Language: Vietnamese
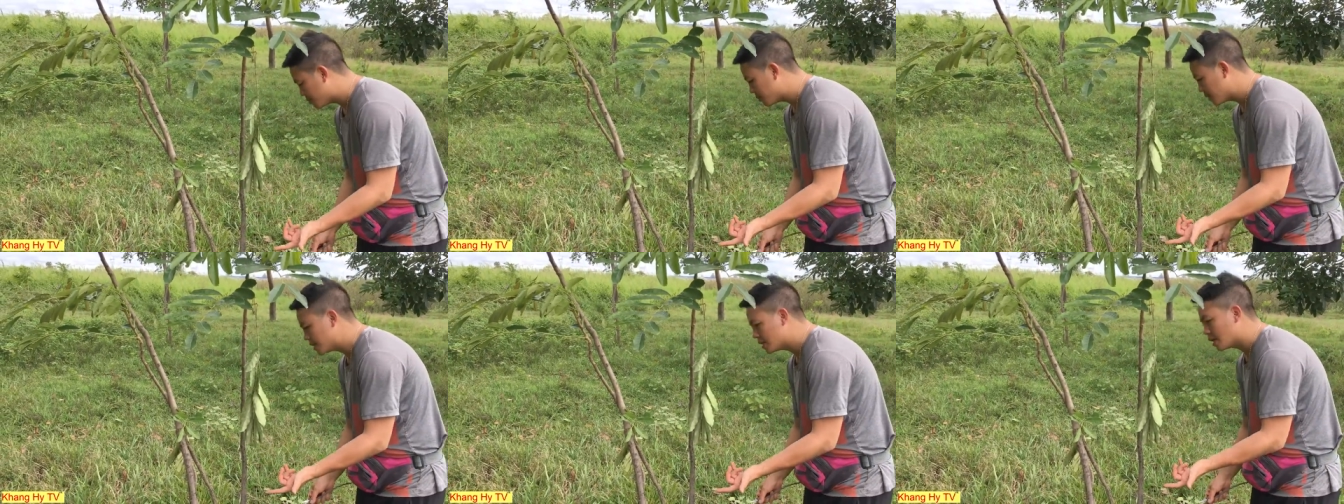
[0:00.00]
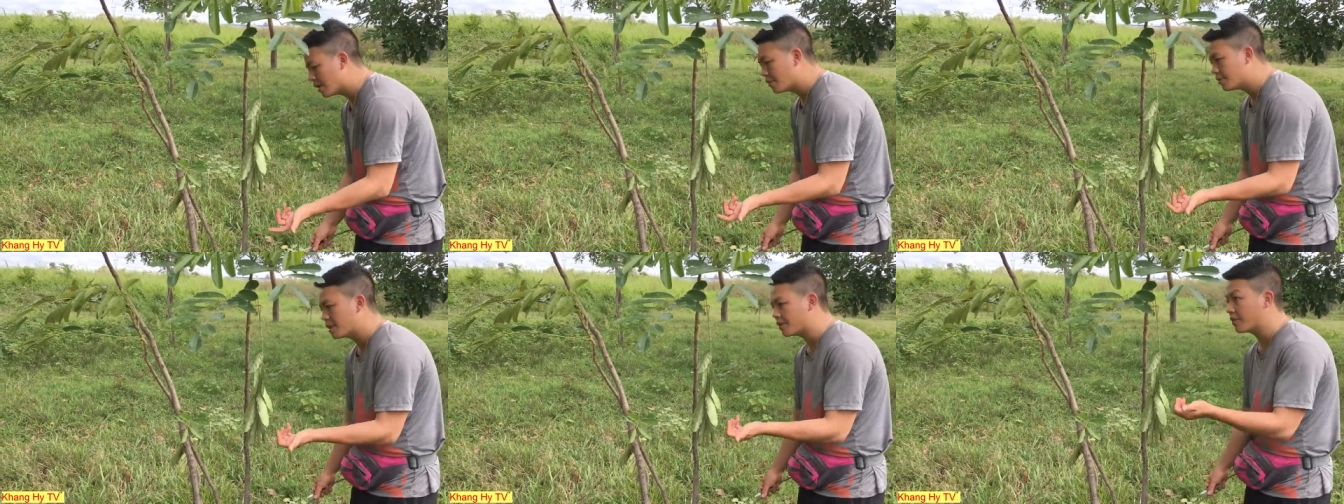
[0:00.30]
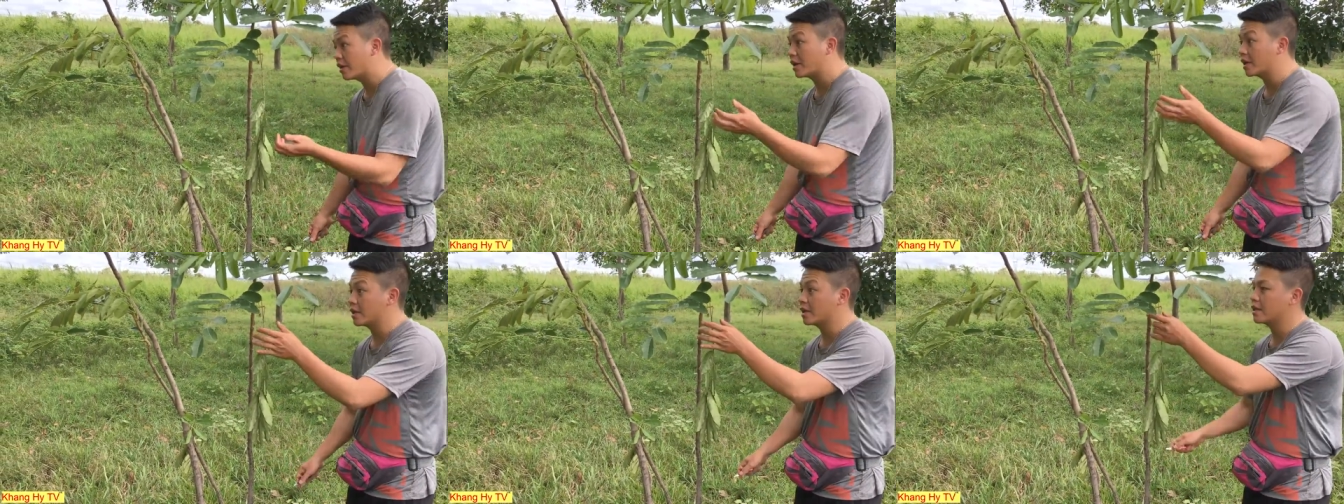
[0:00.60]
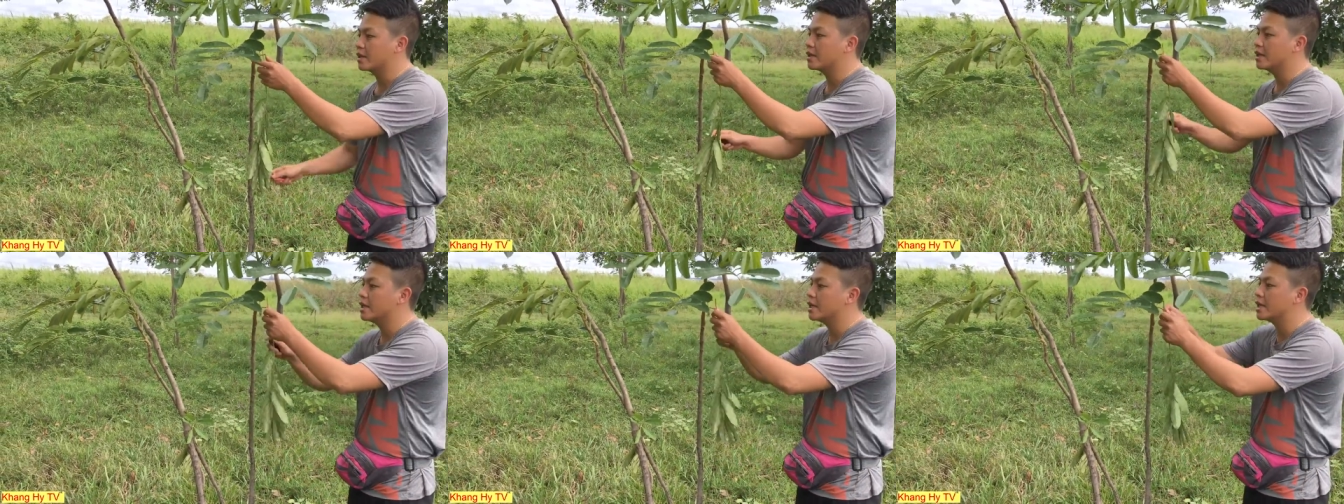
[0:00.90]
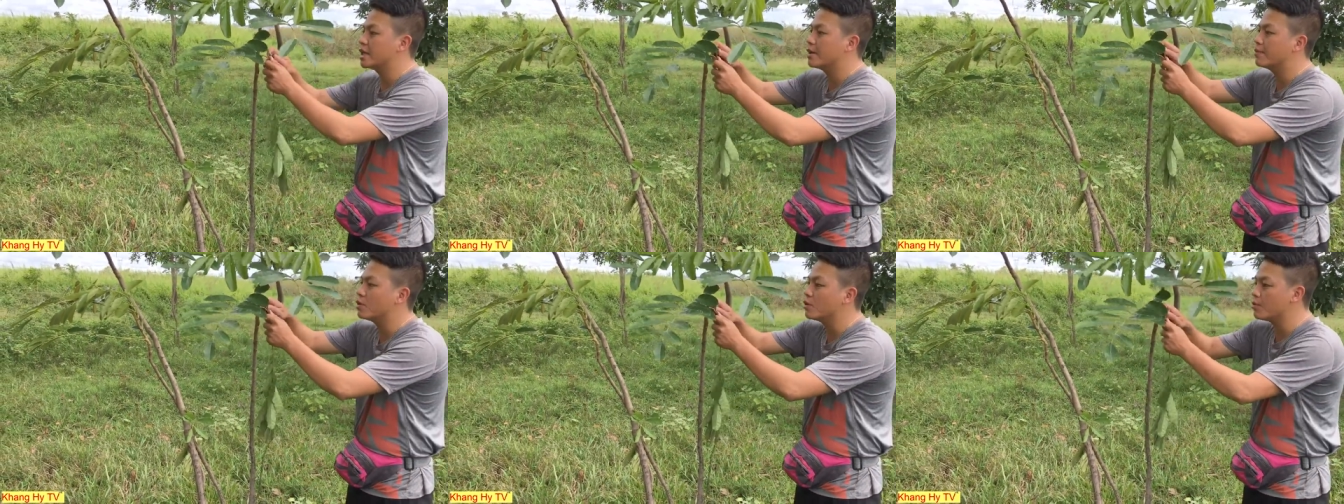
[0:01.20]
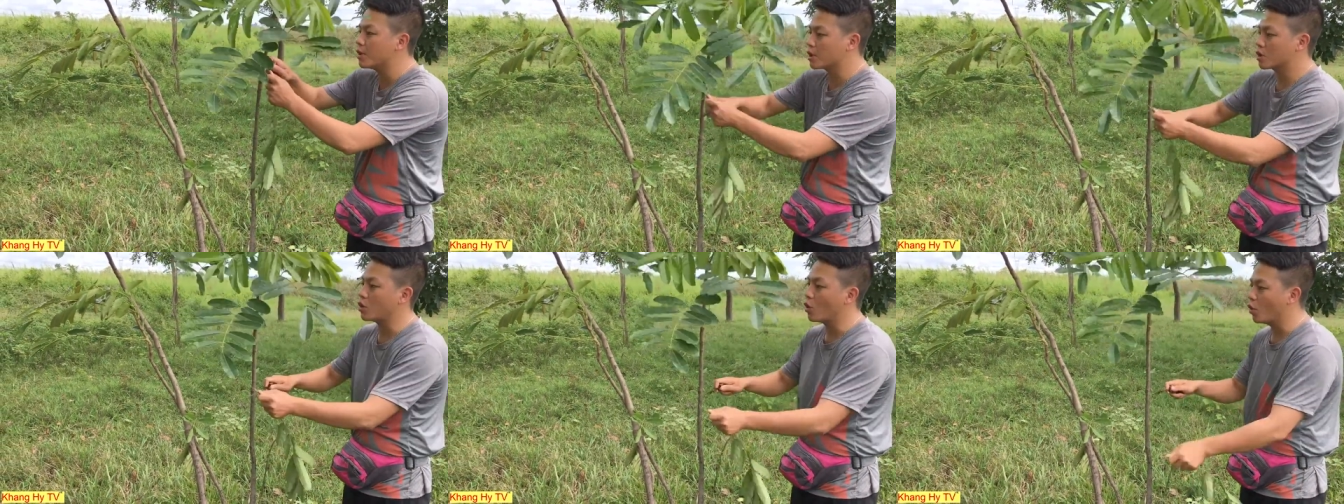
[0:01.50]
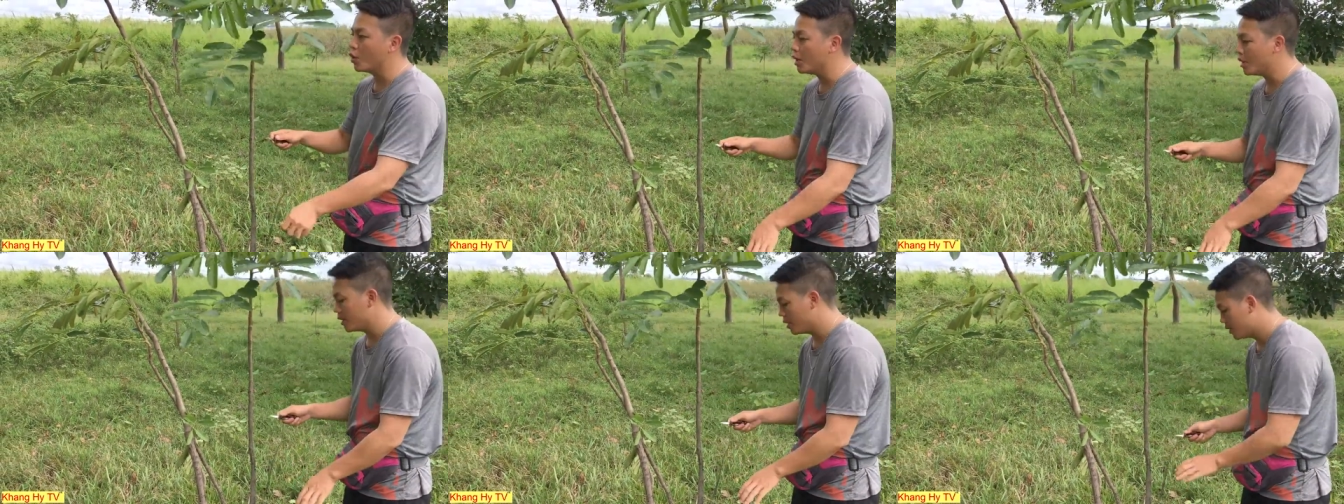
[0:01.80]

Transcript: bây giờ mình phải đi kiếm cho bữa tối